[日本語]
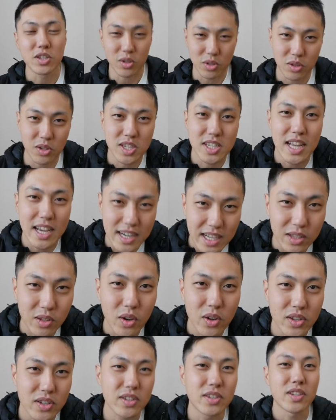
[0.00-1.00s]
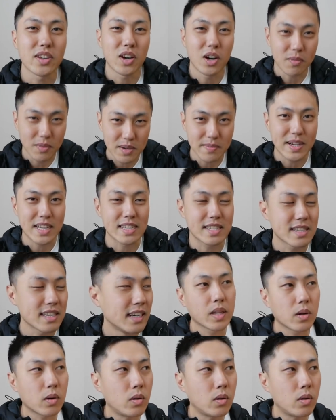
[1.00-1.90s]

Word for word: ちょっとしたいなというふうに思います